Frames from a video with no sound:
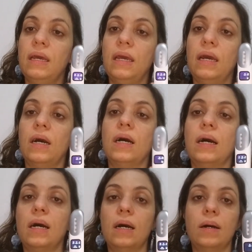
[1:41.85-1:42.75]
É, a,
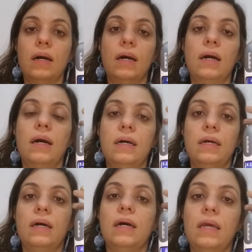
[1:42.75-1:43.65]
a,
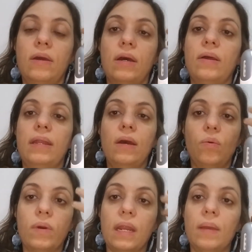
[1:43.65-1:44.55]
a, é, né,
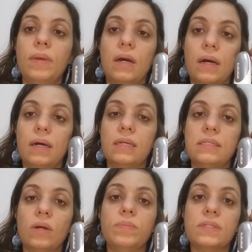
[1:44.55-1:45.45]
o creme a,
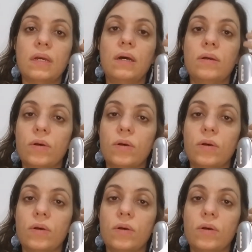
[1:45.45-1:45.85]
ser, observ,